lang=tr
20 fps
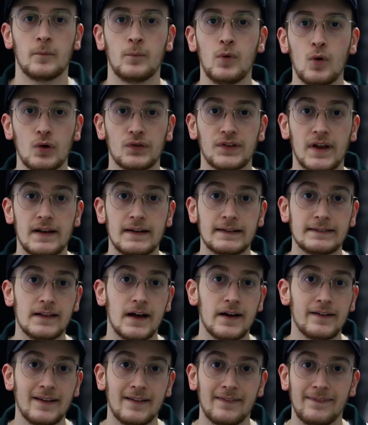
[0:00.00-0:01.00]
Bu
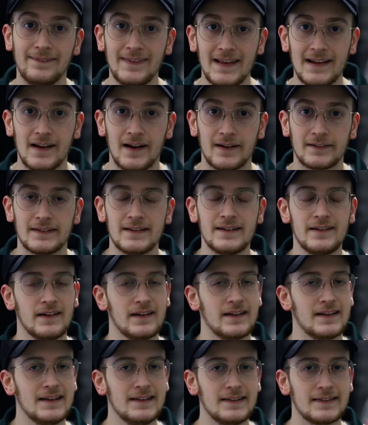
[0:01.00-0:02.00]
özellikler nelerdir?
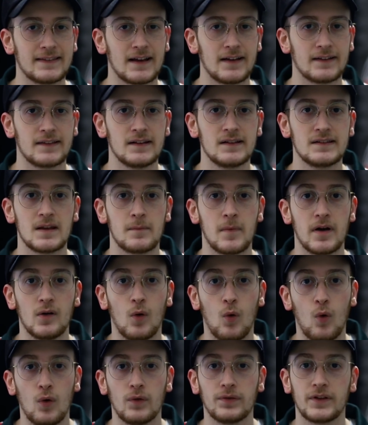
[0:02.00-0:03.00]
İsterseniz
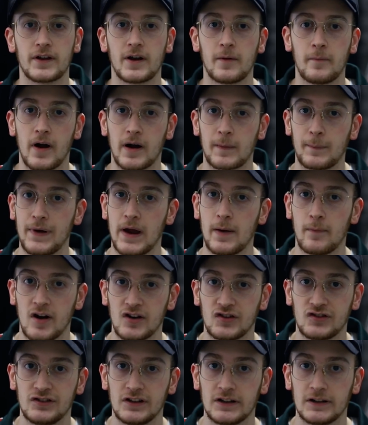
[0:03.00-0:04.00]
hemen onlara bakmaya
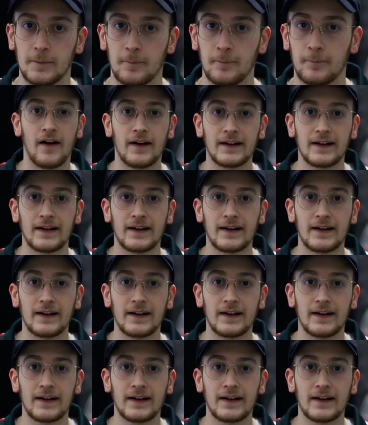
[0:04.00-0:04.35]
başlayalım.